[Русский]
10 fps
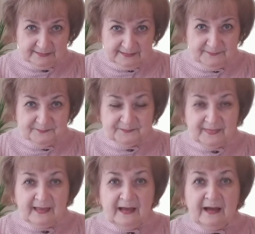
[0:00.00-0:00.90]
Да?
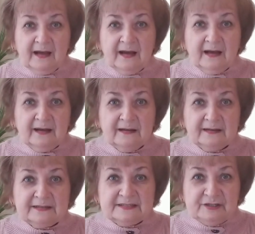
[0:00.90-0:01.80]

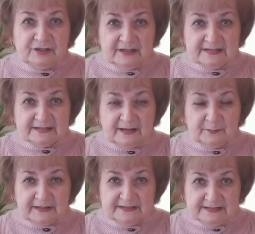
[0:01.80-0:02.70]
Э, сейчас
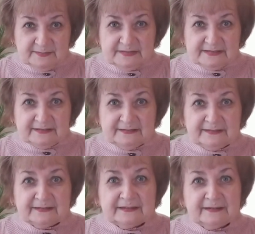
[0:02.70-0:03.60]

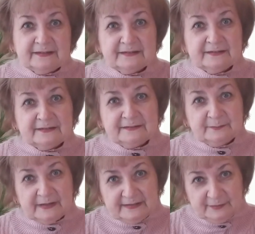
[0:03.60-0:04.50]
обратимся к
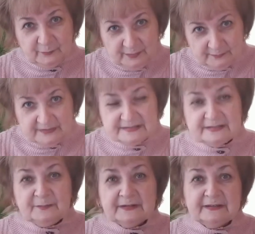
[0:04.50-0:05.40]
моей любимой
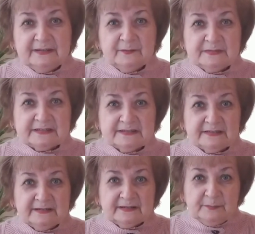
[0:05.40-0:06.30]
теме, как я вам
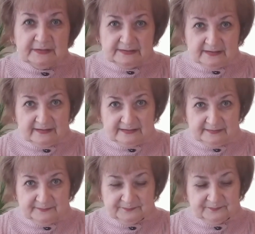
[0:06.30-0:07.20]
сказала,
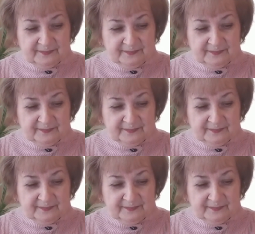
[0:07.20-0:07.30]
комментариям.